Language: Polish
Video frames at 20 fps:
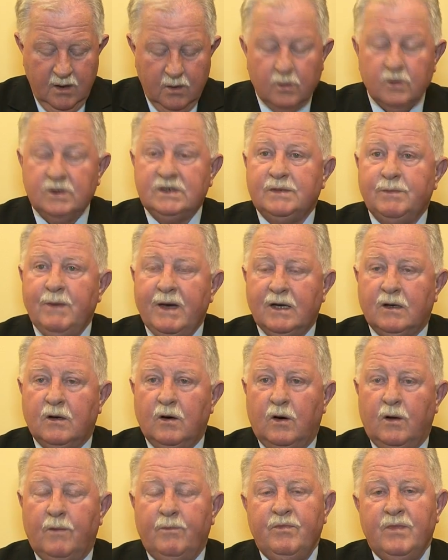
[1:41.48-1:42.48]
8 e,
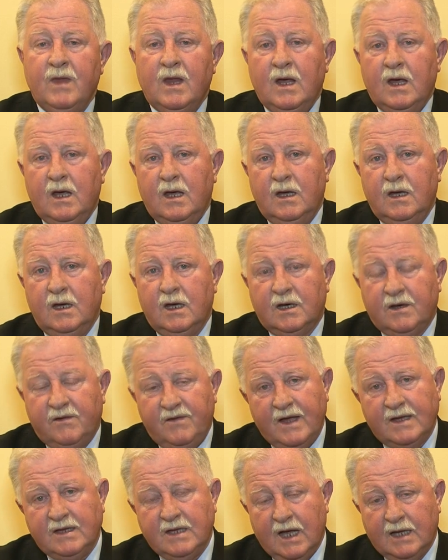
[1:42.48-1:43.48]
e,
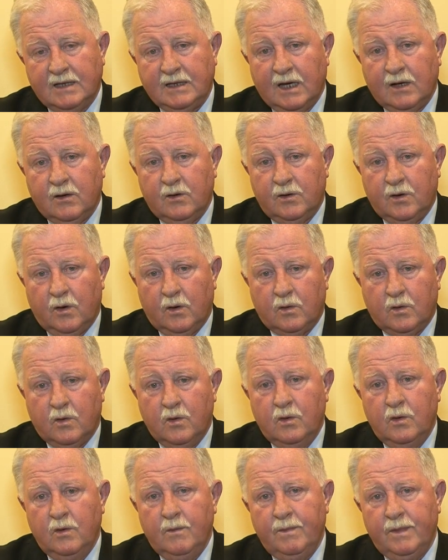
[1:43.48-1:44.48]
kwietnia tego
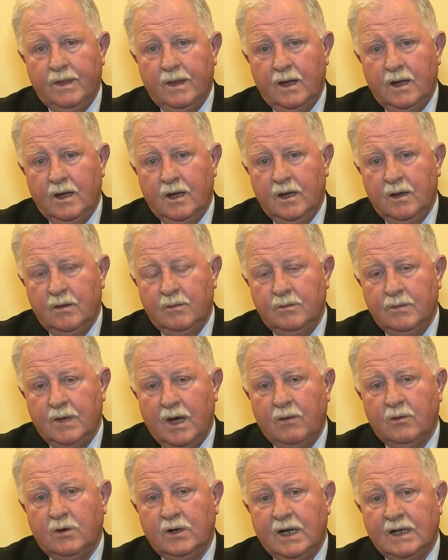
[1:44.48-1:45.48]
roku
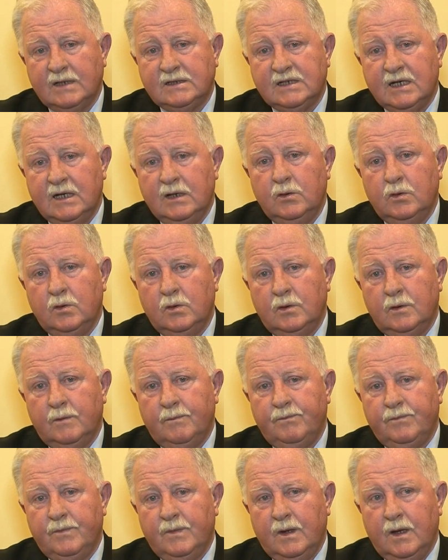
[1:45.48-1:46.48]
miało na celu